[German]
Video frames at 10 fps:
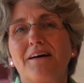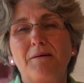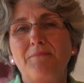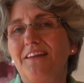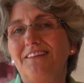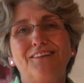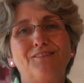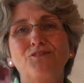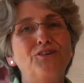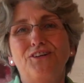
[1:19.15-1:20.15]
haben, das
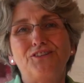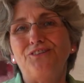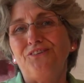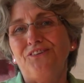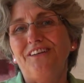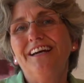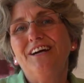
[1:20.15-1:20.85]
ist wunderschön.